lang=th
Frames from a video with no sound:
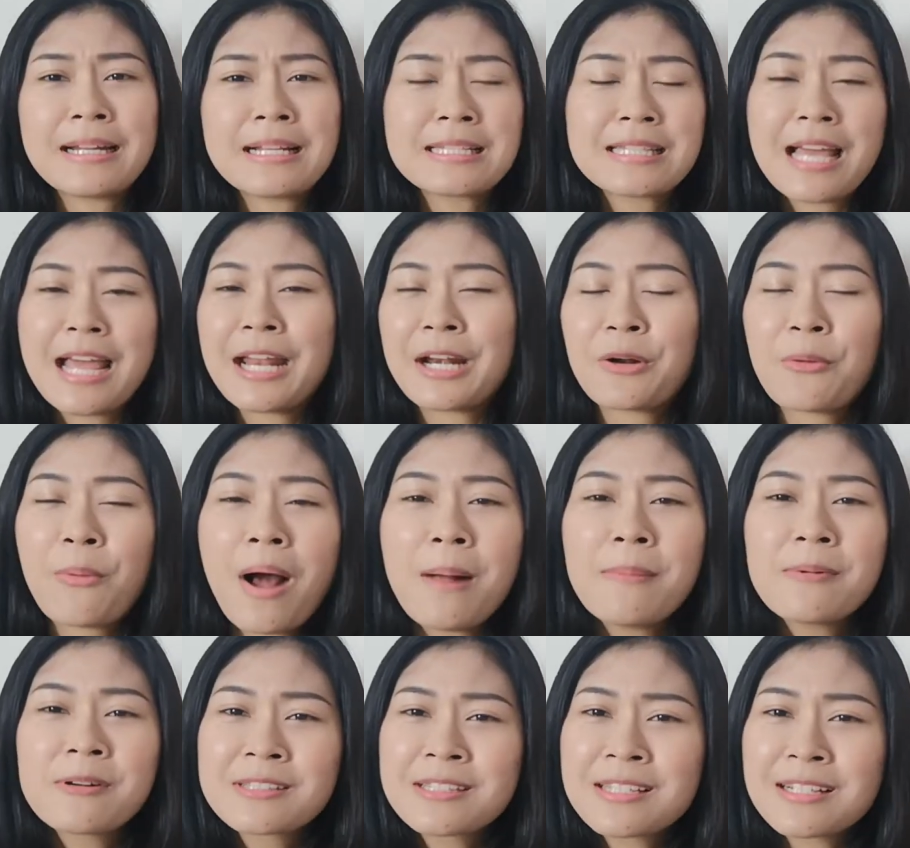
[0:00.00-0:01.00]
ปฏิเสธควา
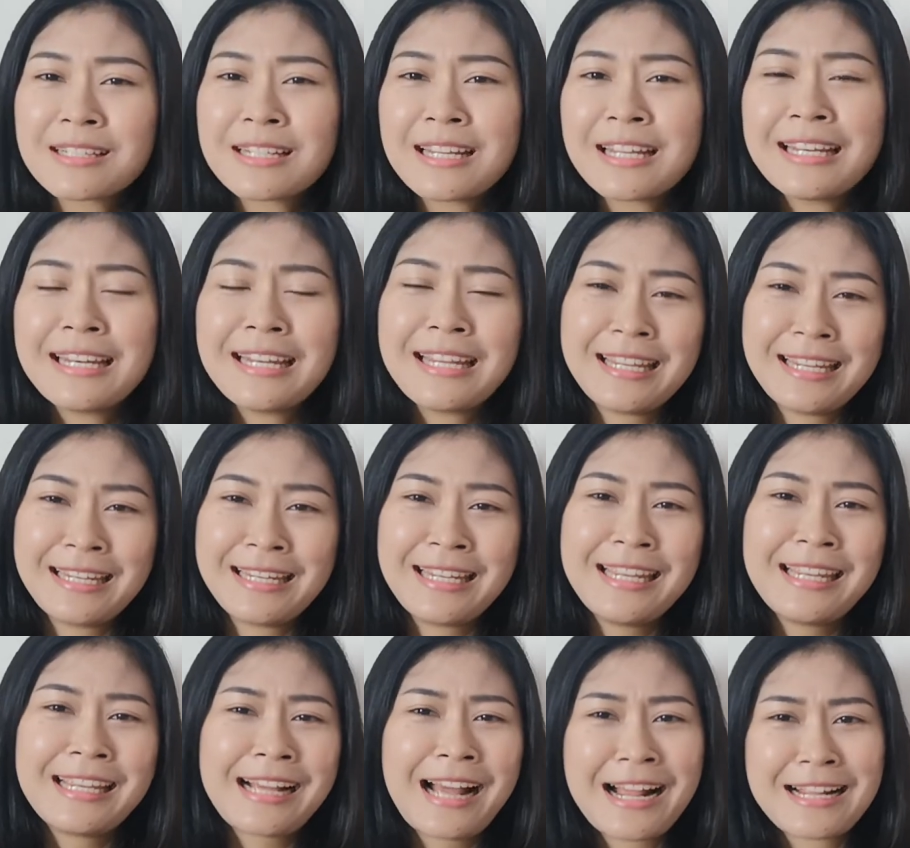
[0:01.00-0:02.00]
มรู้สึกดีๆ
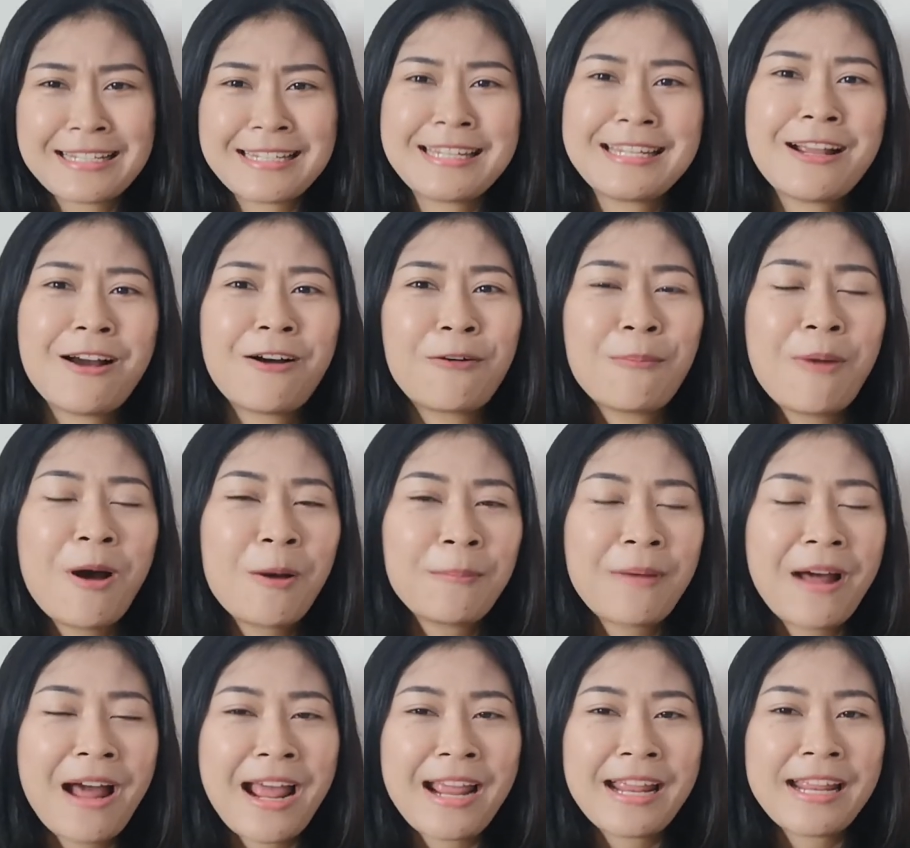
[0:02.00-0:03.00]
ที่คังชียองมอบ
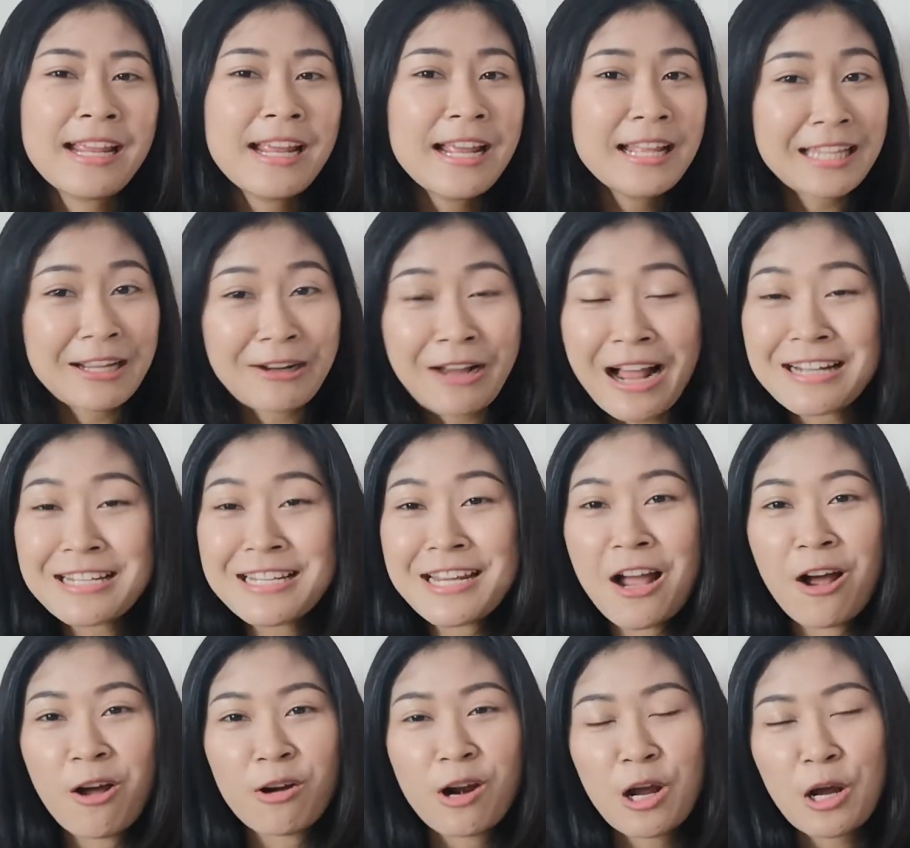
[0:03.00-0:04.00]
ให้ แต่คังชี
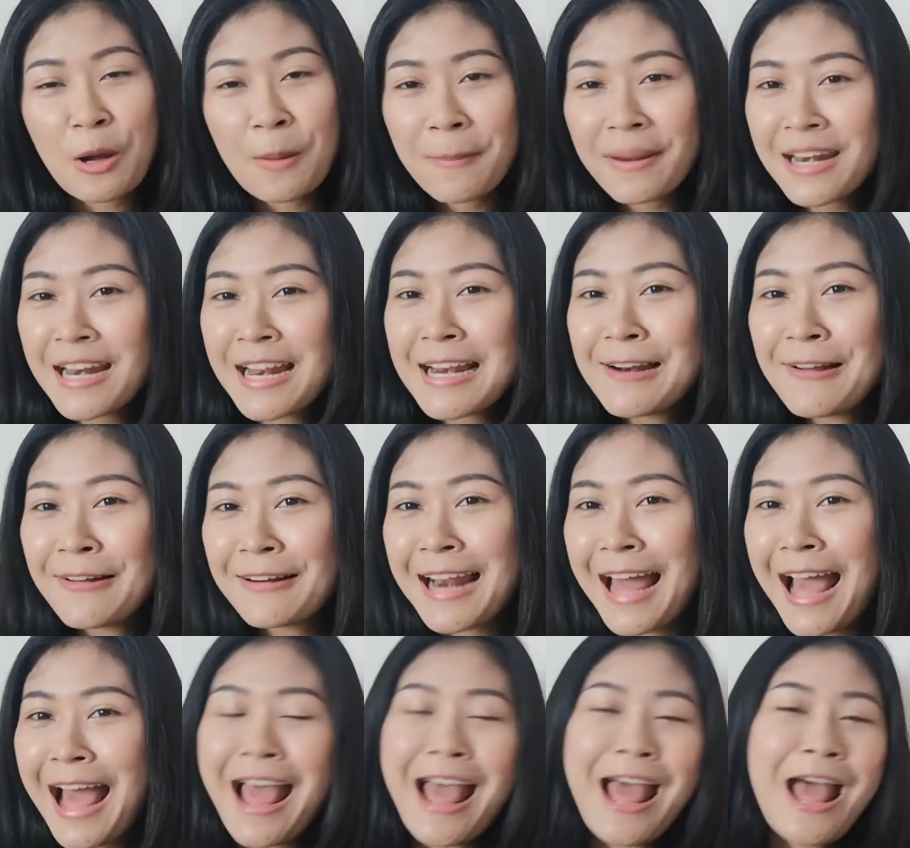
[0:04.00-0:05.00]
ยองของเราก็ไม่ได้ลด
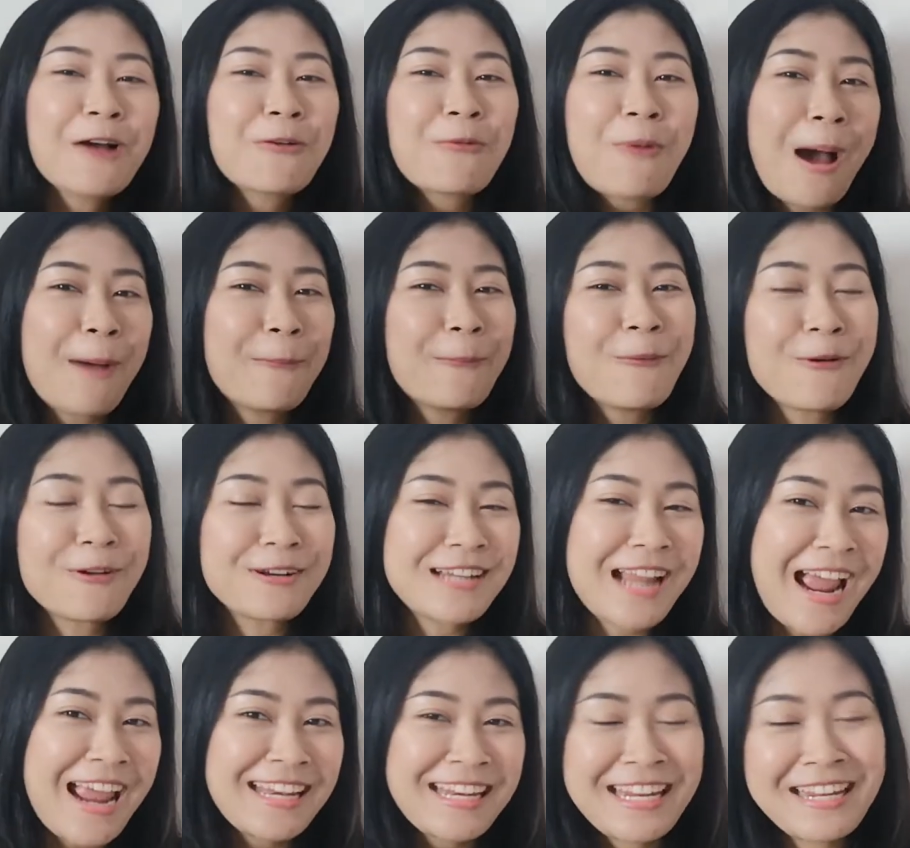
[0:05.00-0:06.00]
ละ ความห่วง
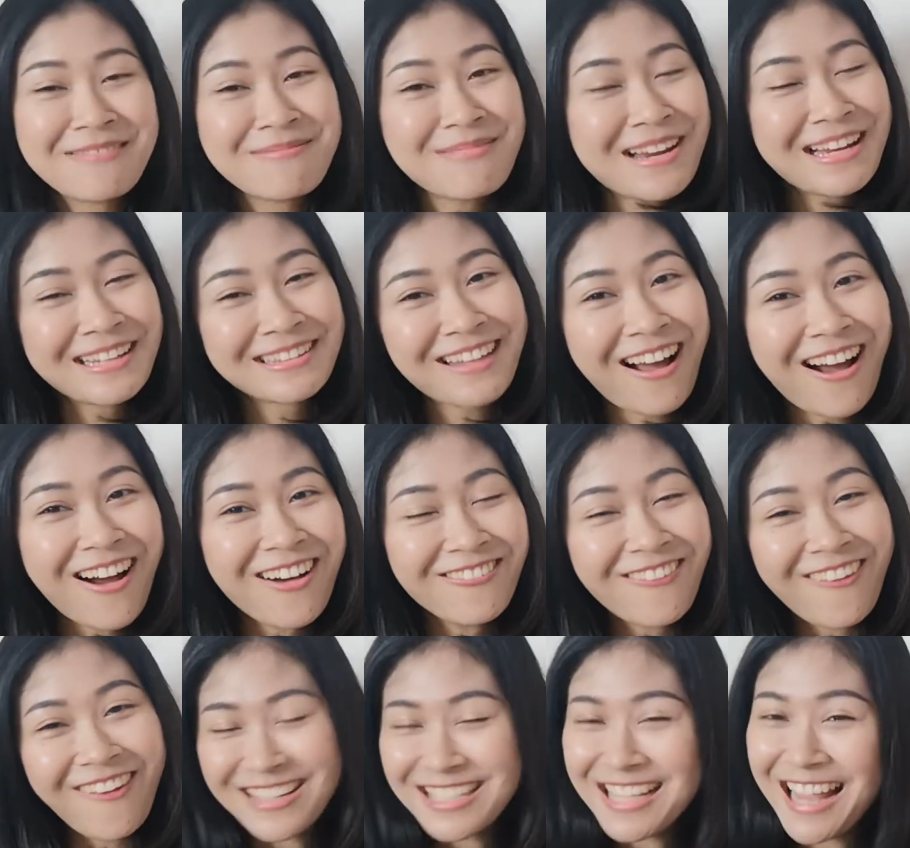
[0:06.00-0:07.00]
ใยที่มีต่อ
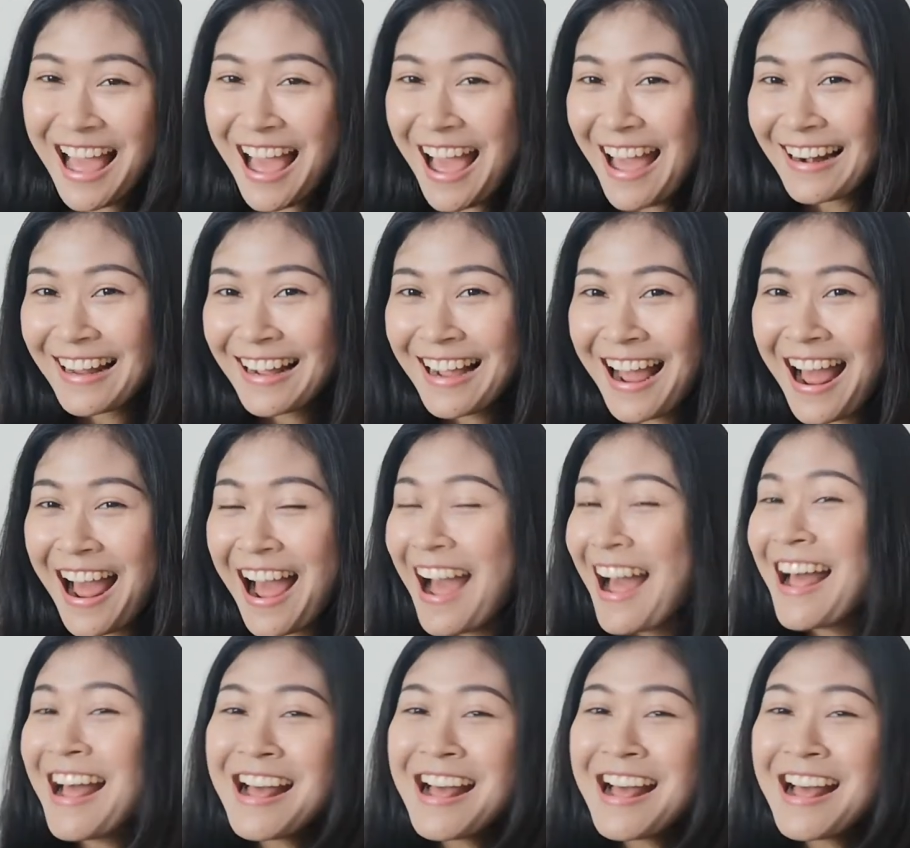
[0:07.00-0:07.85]
หมอชานะคะ